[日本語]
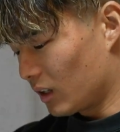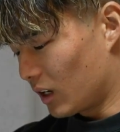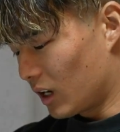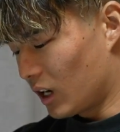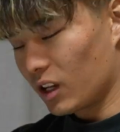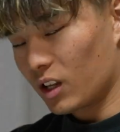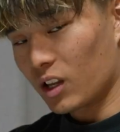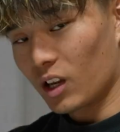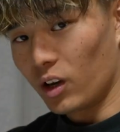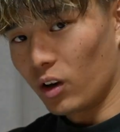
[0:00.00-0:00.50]

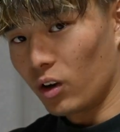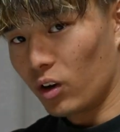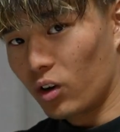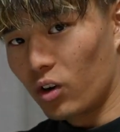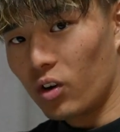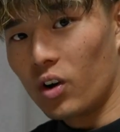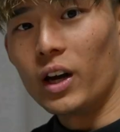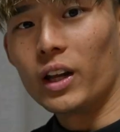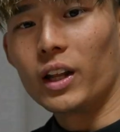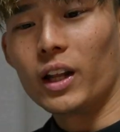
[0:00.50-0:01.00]
はいじゃあ夜
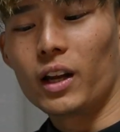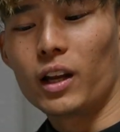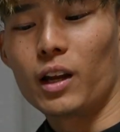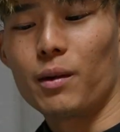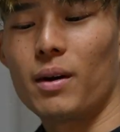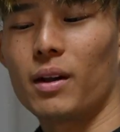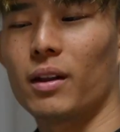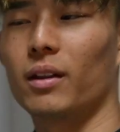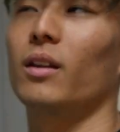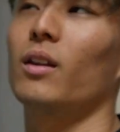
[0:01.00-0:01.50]
ご飯いただき
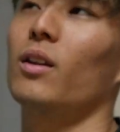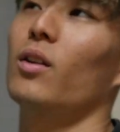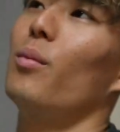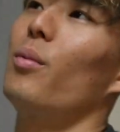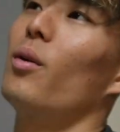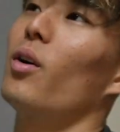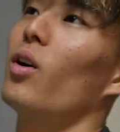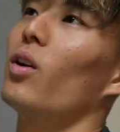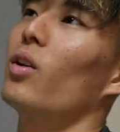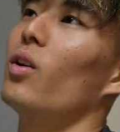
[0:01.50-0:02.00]
ますそ
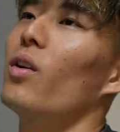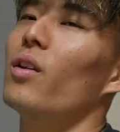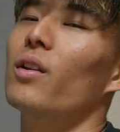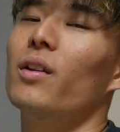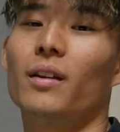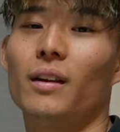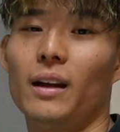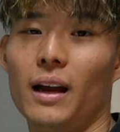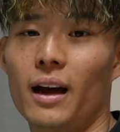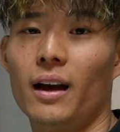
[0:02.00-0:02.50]
ぼろ丼っ
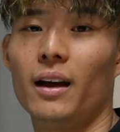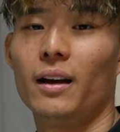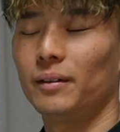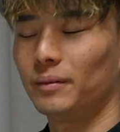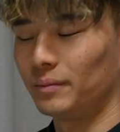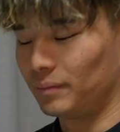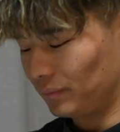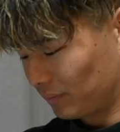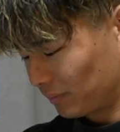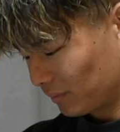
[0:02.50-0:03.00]
すね
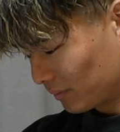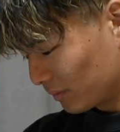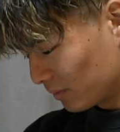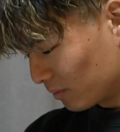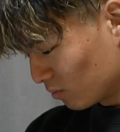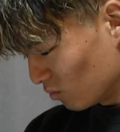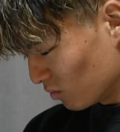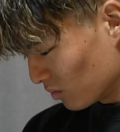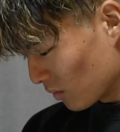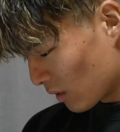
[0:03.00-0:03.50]

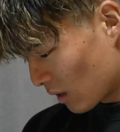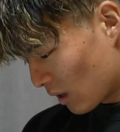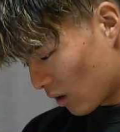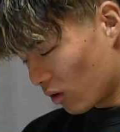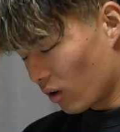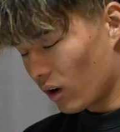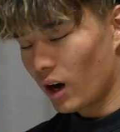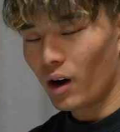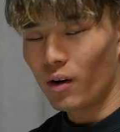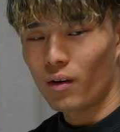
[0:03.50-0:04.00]

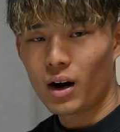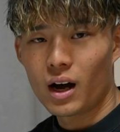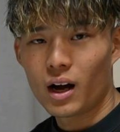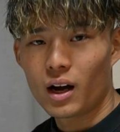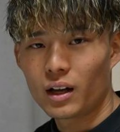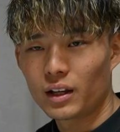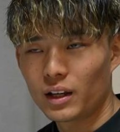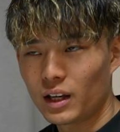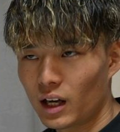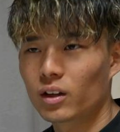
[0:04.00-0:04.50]
ご飯
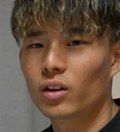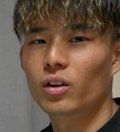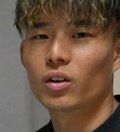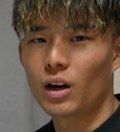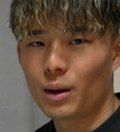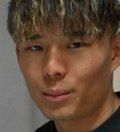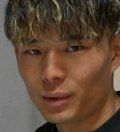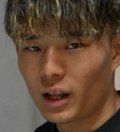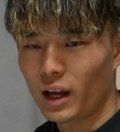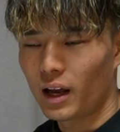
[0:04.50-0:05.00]
は
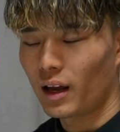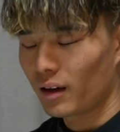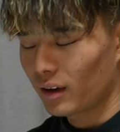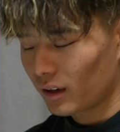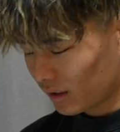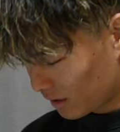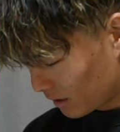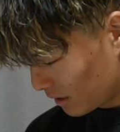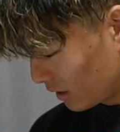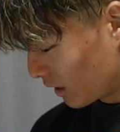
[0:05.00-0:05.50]
200g
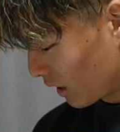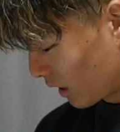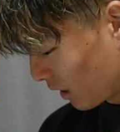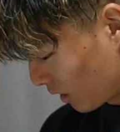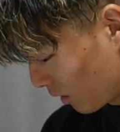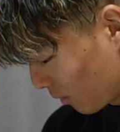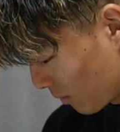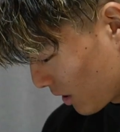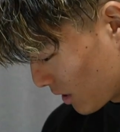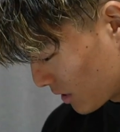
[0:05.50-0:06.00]
でいただ
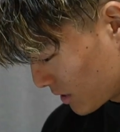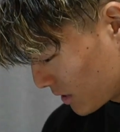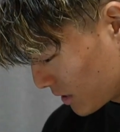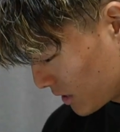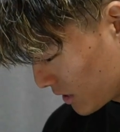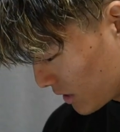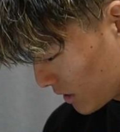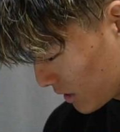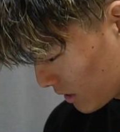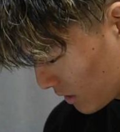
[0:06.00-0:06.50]
きま
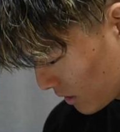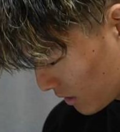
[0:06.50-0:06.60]
す